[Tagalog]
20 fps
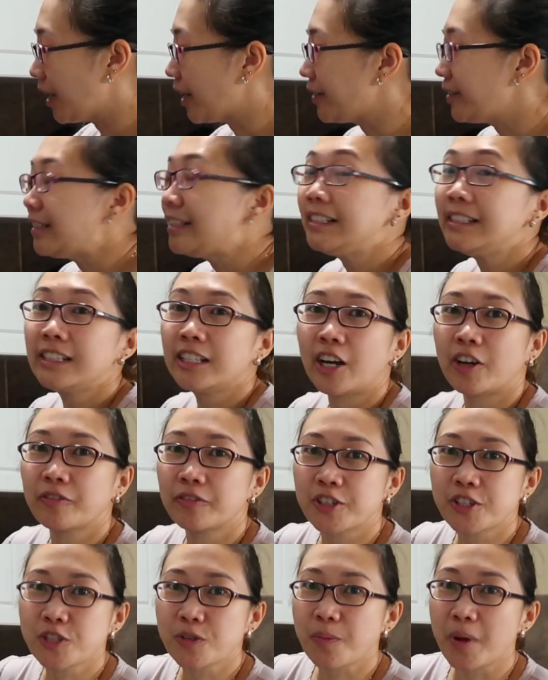I really
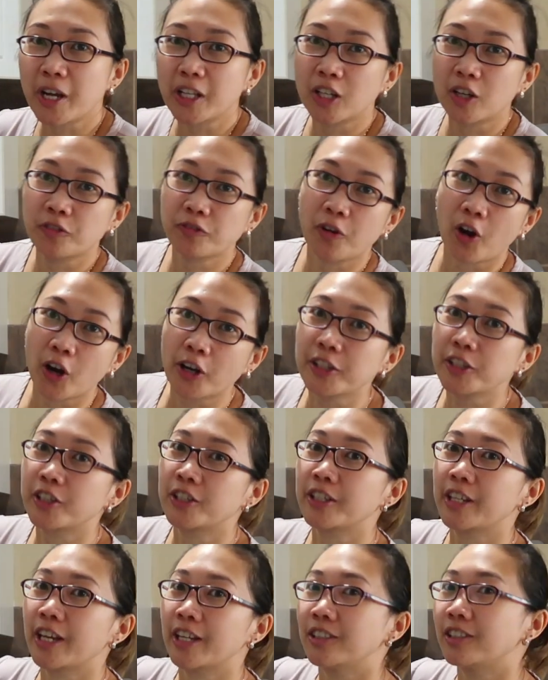love the smell of
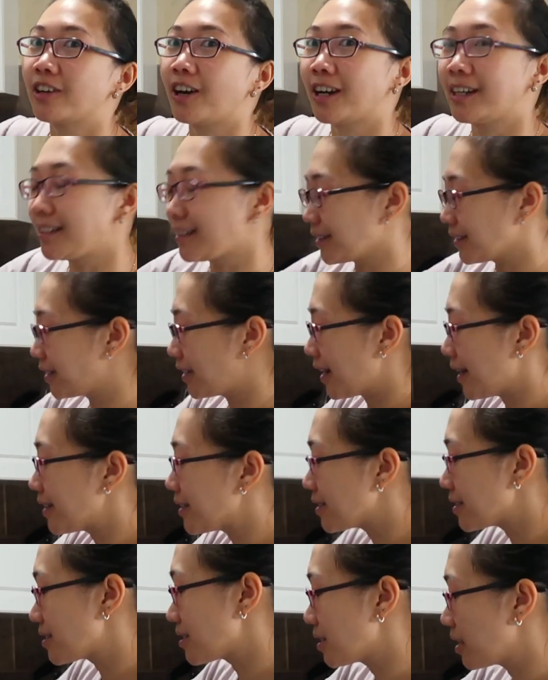onion and garlic,
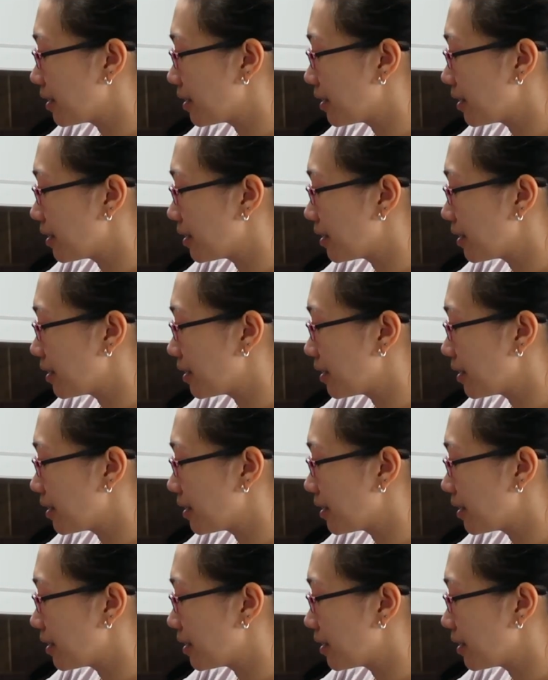guys.